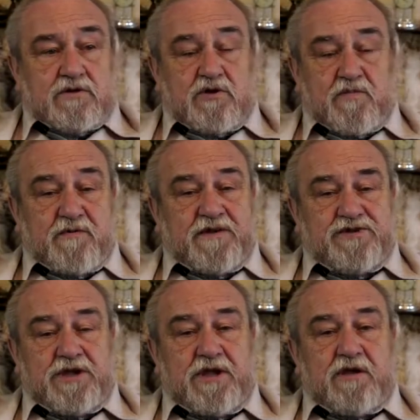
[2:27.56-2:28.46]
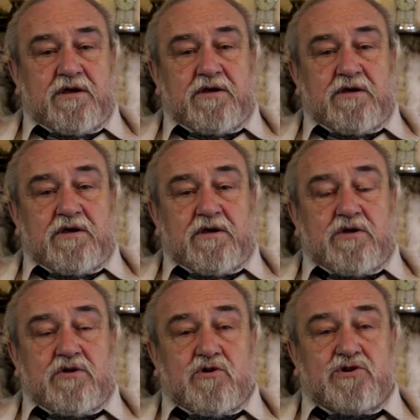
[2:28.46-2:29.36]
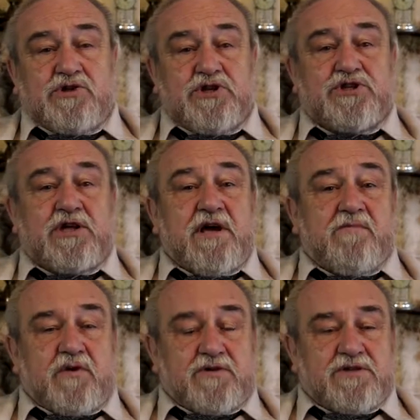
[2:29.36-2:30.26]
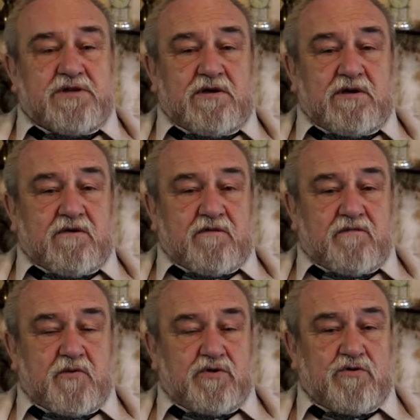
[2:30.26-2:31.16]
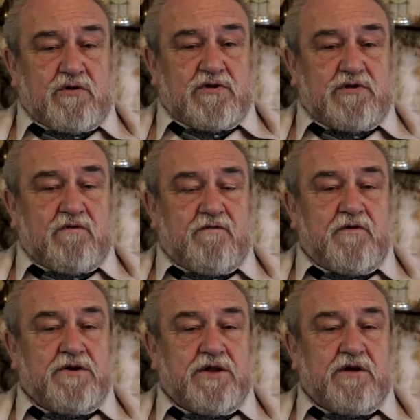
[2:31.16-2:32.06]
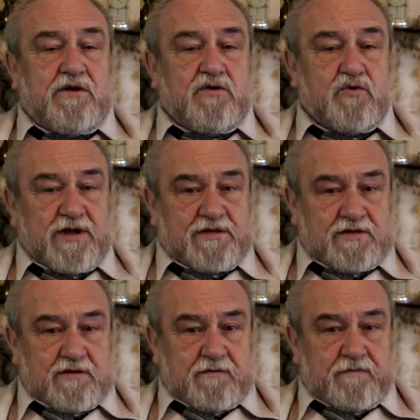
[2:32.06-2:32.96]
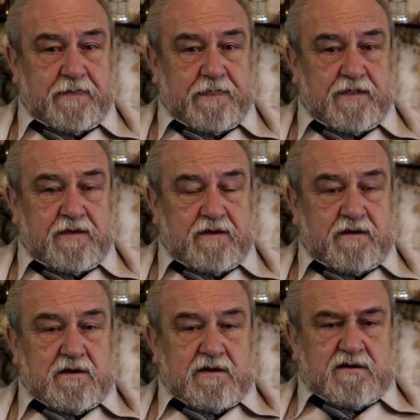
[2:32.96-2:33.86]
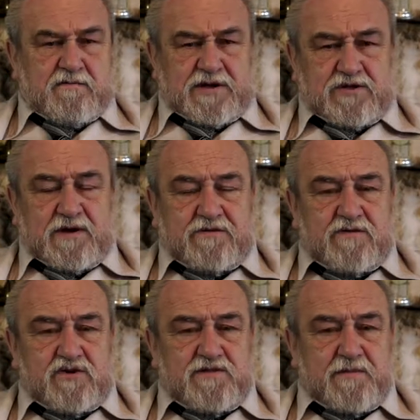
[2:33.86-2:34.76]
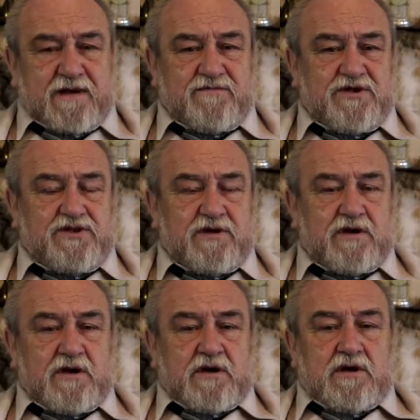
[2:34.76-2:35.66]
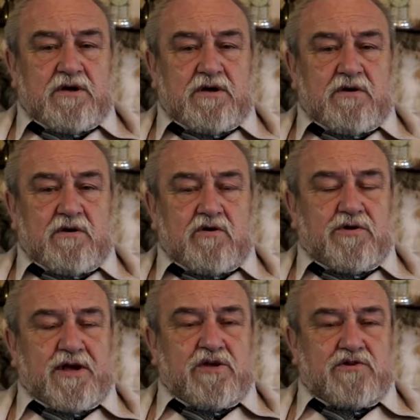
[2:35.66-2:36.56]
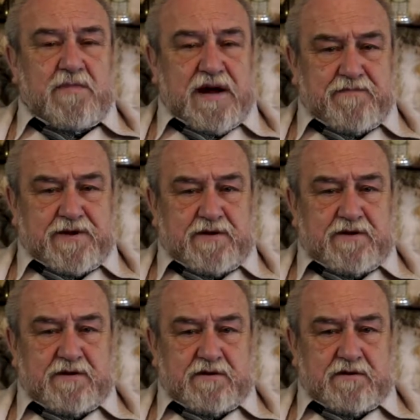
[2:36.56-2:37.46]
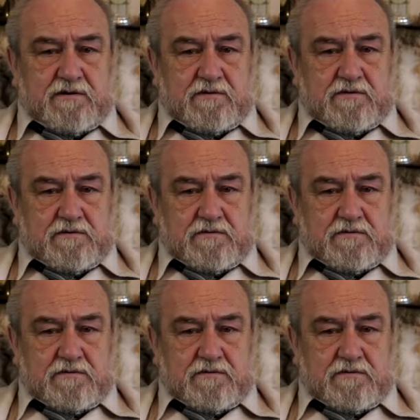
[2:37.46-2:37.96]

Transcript: doprowadzili do zniszczenia Polski, wplątując ją w wojny tureckie. Bardzo łatwo to sprawdzić, y, oglądając mapę y,